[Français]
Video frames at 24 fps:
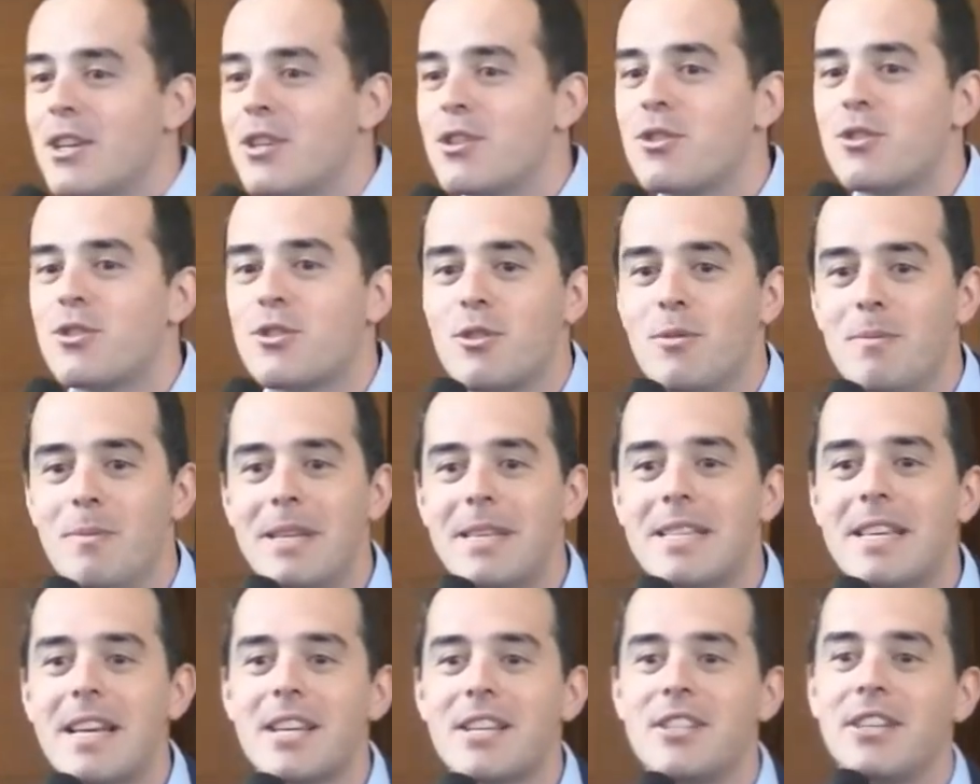Ce
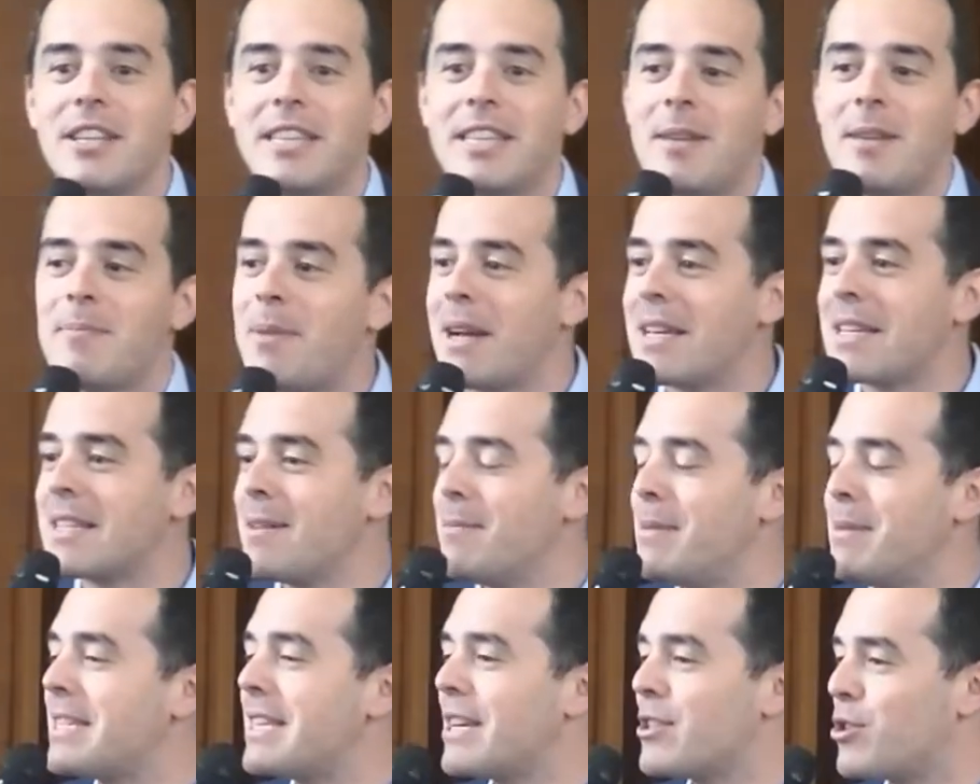message n'était pas
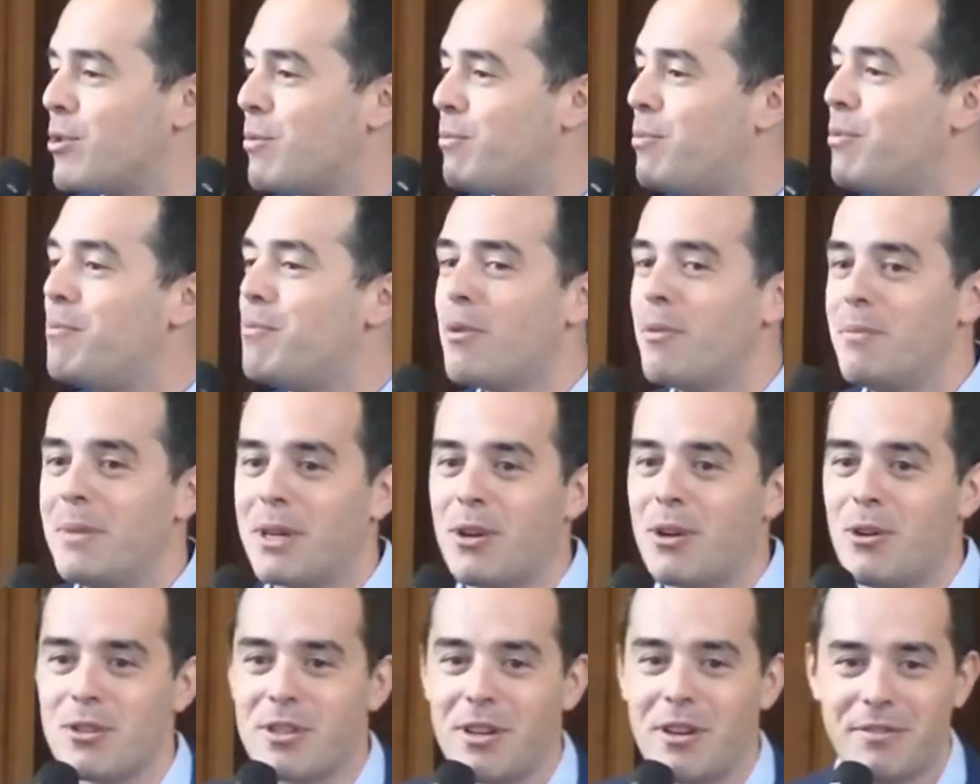un message de pub pour
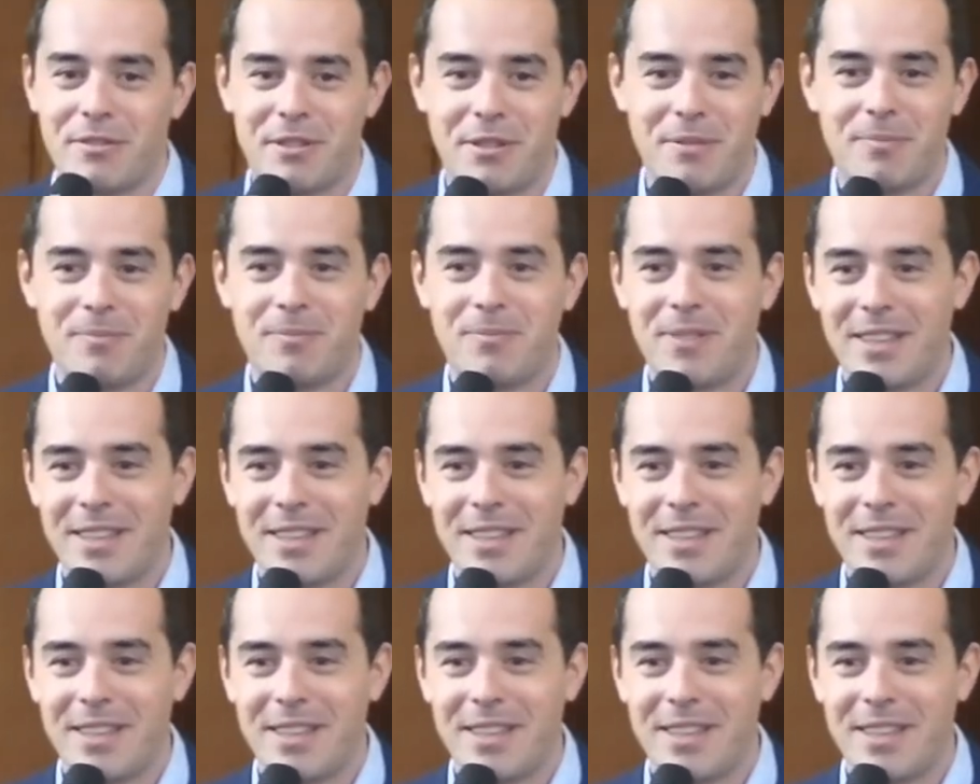Microsoft.